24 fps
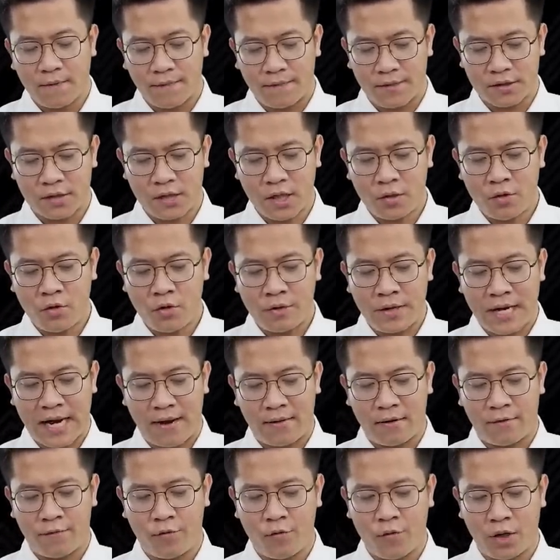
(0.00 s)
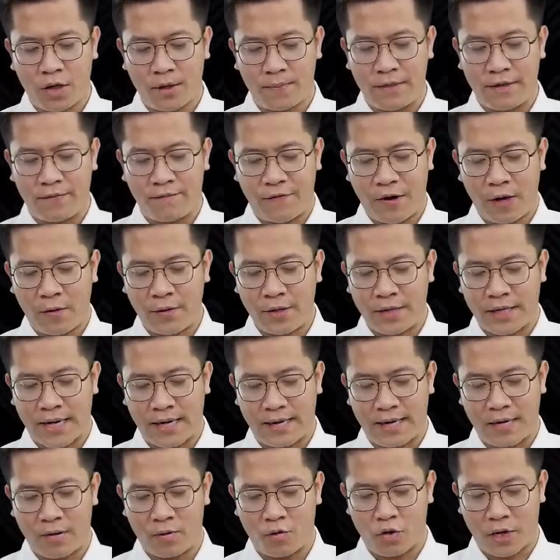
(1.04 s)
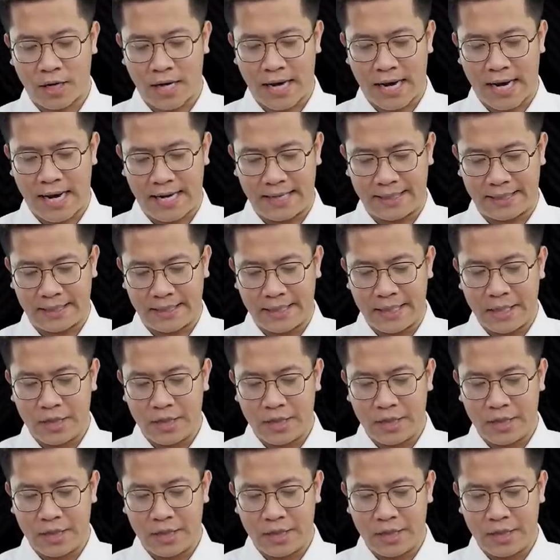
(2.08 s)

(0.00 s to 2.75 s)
Và sơ đồ nào là phù hợp để phát huy khả năng của cả hai?